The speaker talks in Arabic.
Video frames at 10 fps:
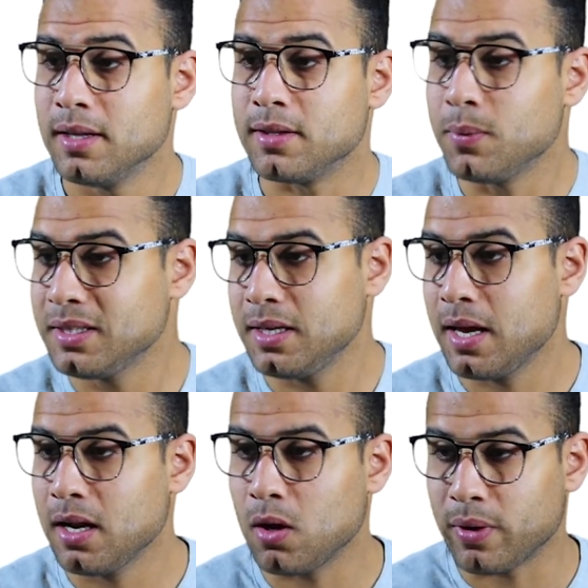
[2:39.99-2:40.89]
دلوقتي
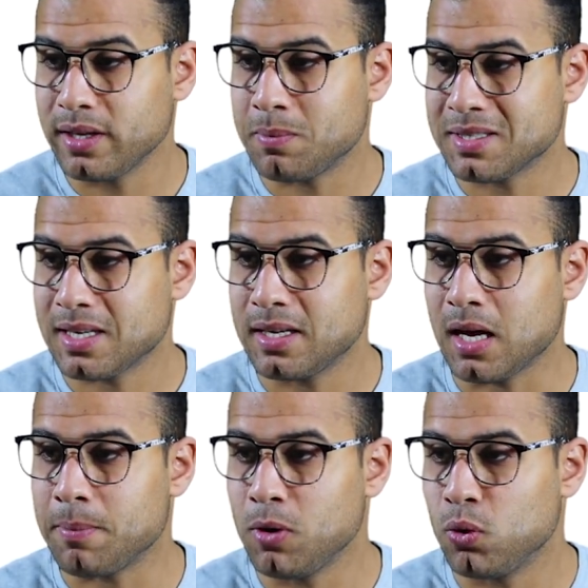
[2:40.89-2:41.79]
انا لو جيت مثلا
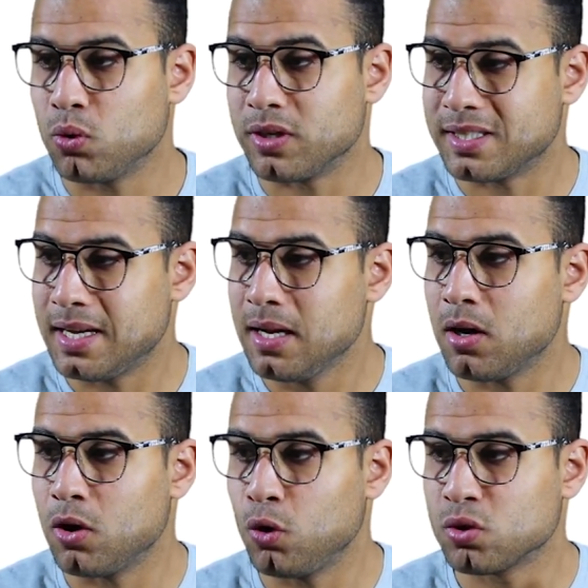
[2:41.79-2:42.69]
اعمل له رساله
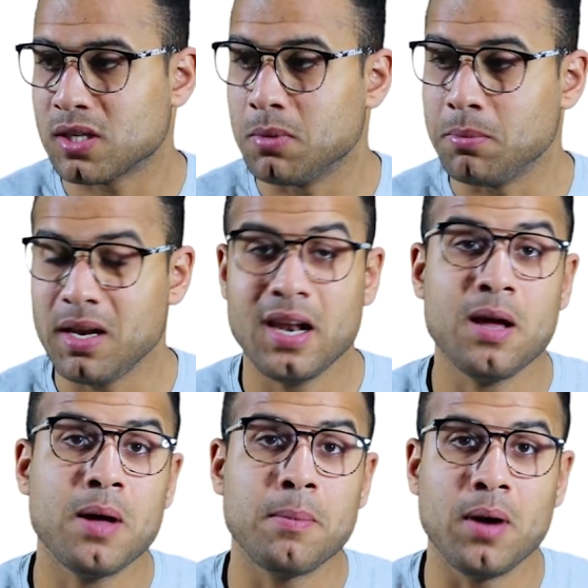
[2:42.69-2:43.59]
هقول له صمم لي
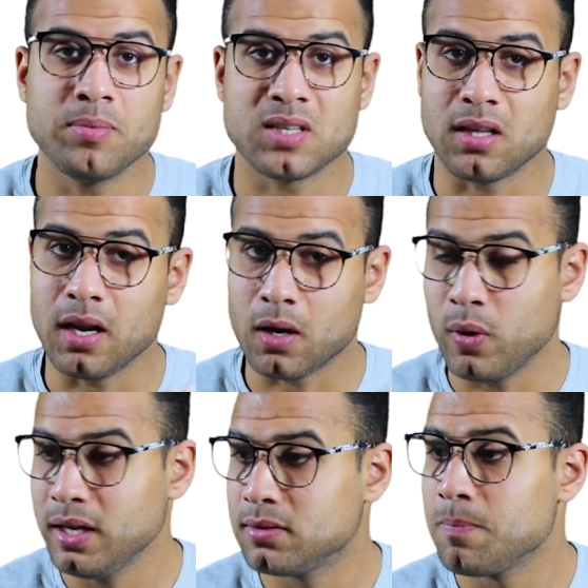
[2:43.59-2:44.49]
لعبه بابسط
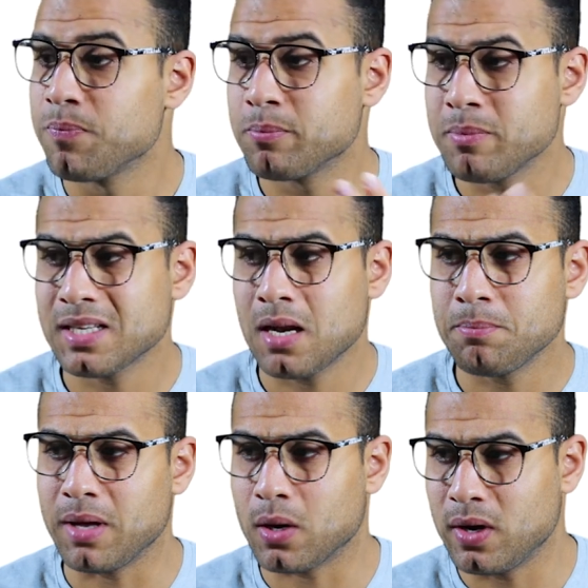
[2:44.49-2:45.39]
الاكواد
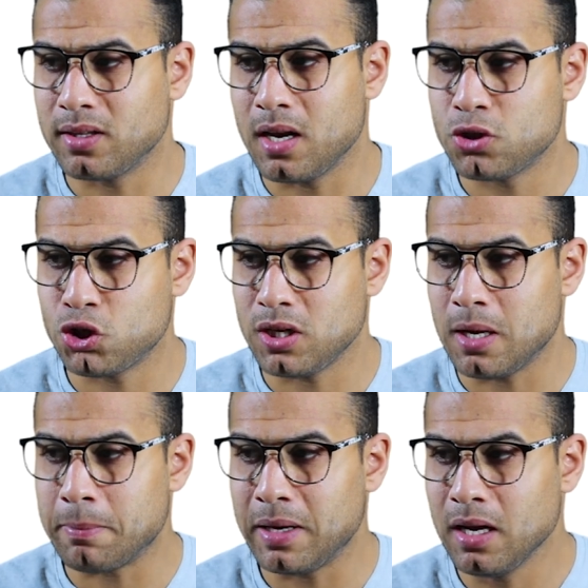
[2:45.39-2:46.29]
مثلا باكواد ال
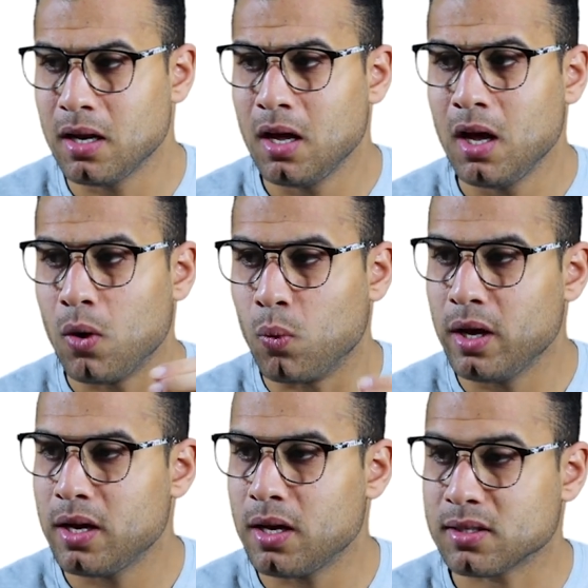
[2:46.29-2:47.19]
HTML
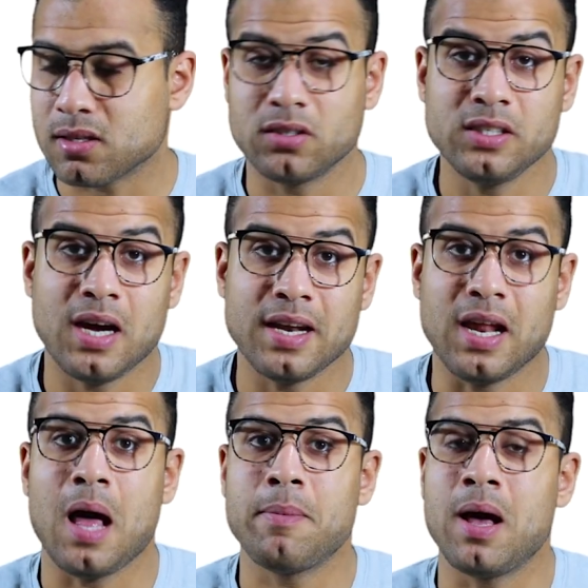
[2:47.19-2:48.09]
واستطيع ان
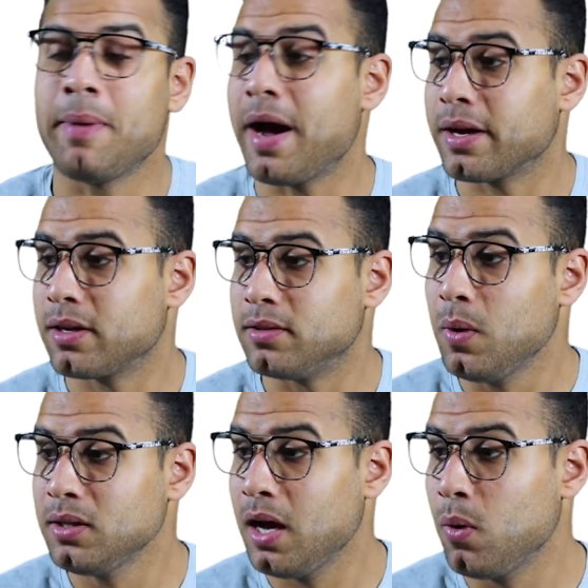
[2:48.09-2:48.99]
العبها معك
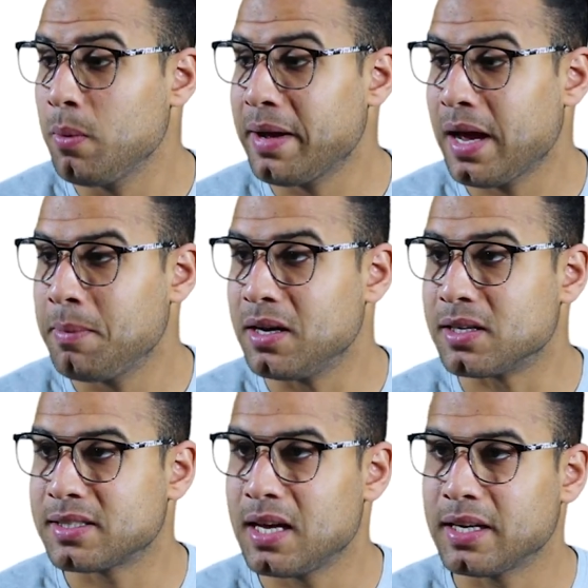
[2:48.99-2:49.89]
دلوقتي اول ما اجي اعمل
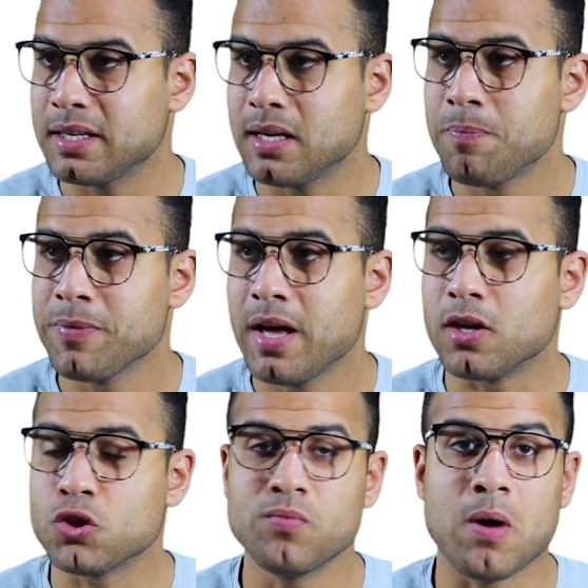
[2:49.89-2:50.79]
ارسال كده
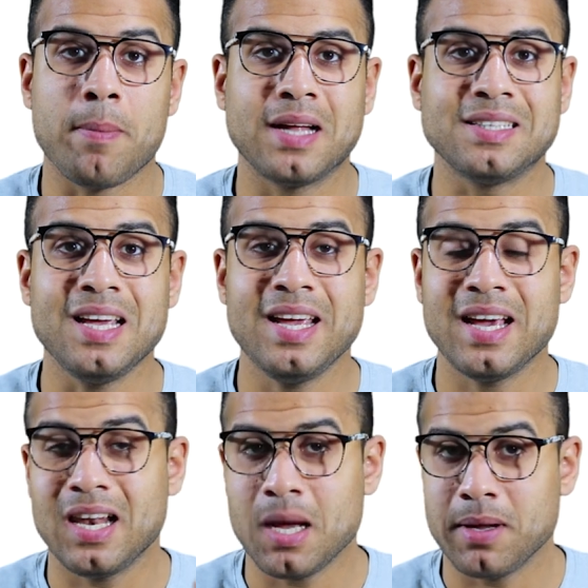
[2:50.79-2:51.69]
هنشوف مع بعض ايه هي
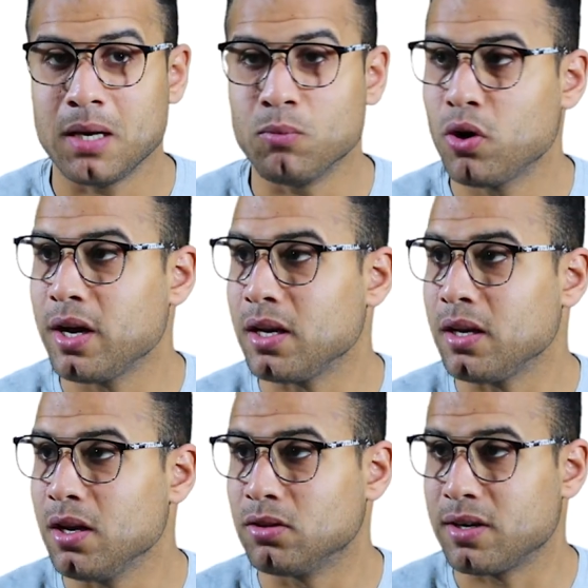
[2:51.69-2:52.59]
اللعبه اللي ممكن
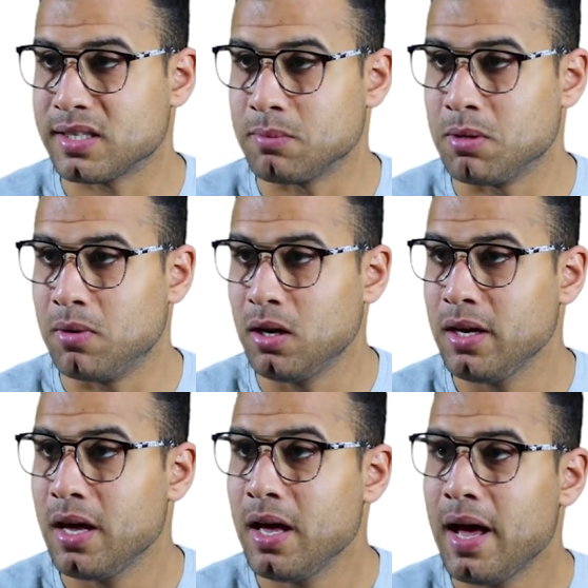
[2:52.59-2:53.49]
يقدر يصممها
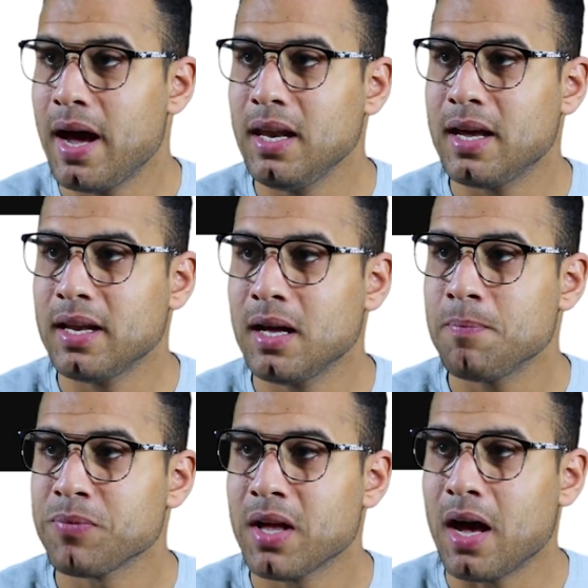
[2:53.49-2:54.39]
لي قال لي هنا
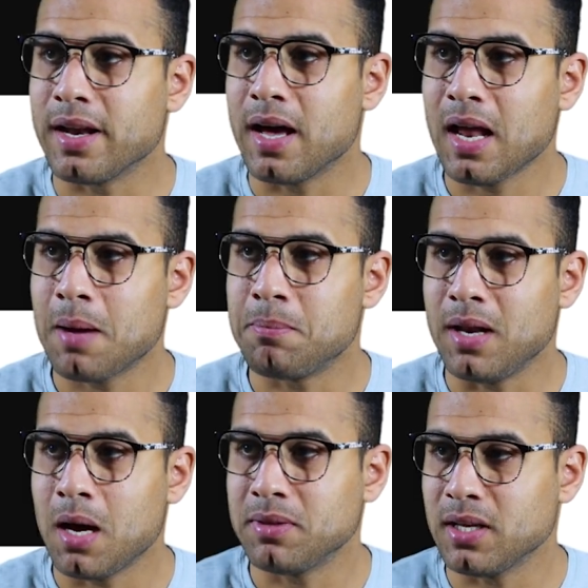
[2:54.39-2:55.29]
انا هلعب
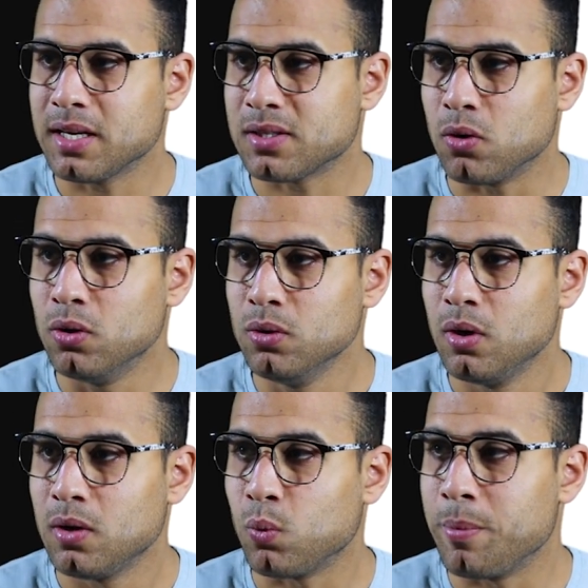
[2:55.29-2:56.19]
لعبه اكس او
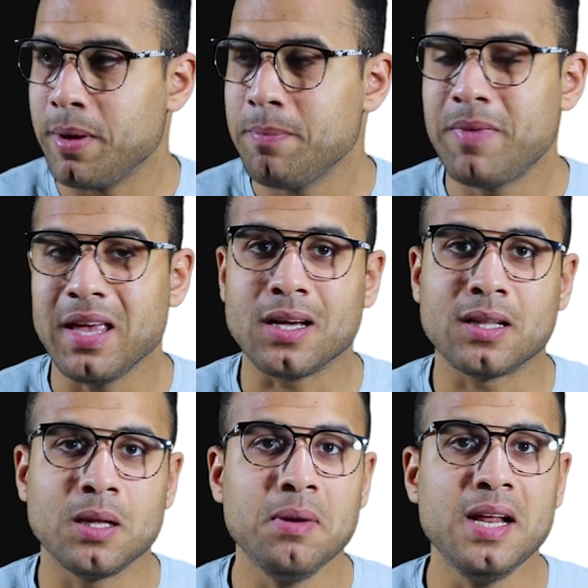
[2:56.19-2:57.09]
وبيبدا
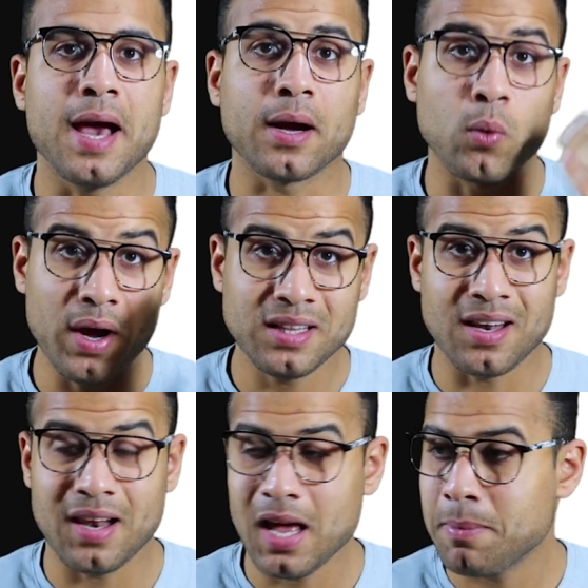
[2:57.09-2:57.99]
يكتب لي اكواد
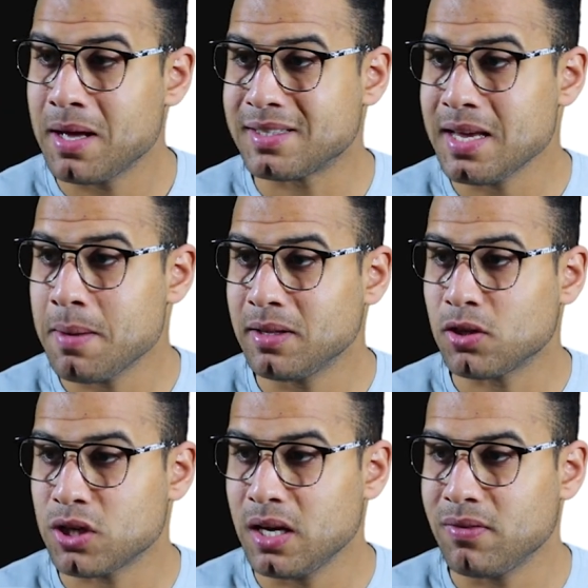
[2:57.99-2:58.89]
اللعبه زي ما انت
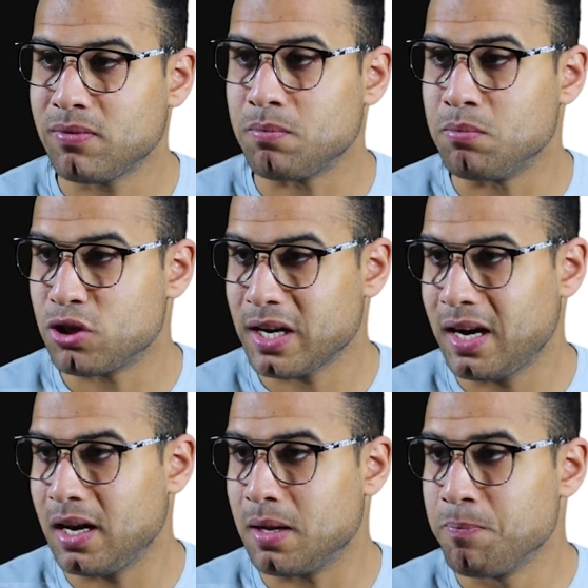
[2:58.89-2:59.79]
شايف
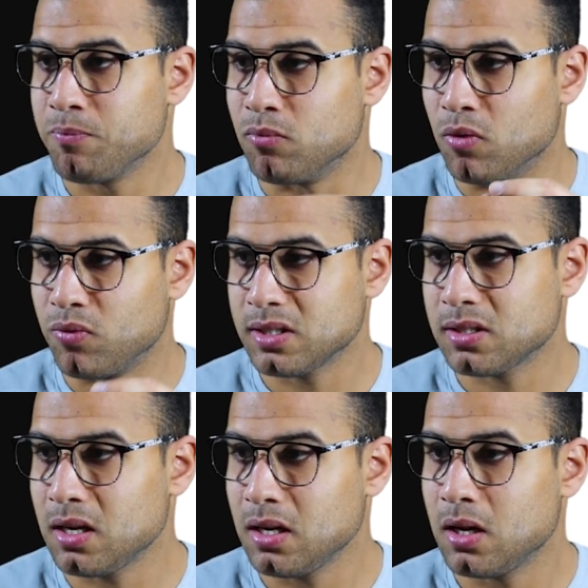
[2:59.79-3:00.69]
بشكل
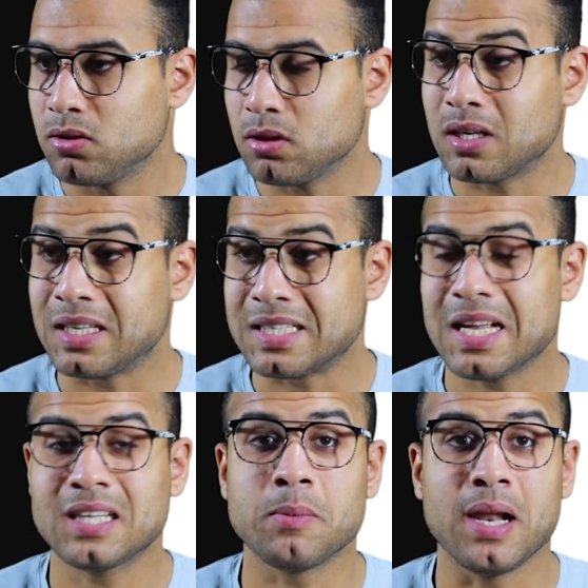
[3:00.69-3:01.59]
مفصل تقدر
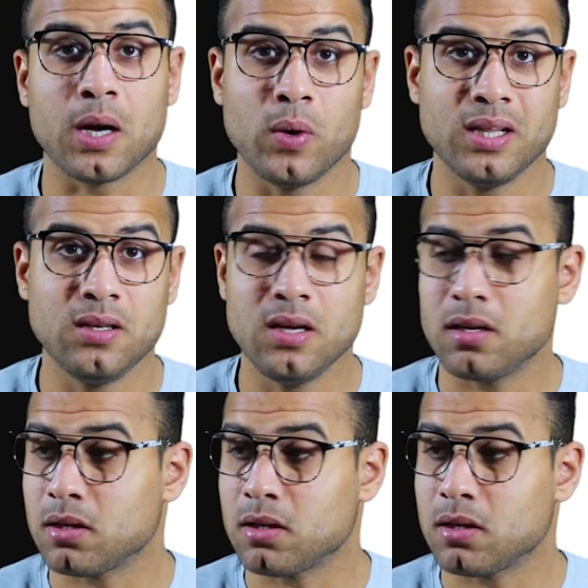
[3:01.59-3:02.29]
تستخدم الاكواد دي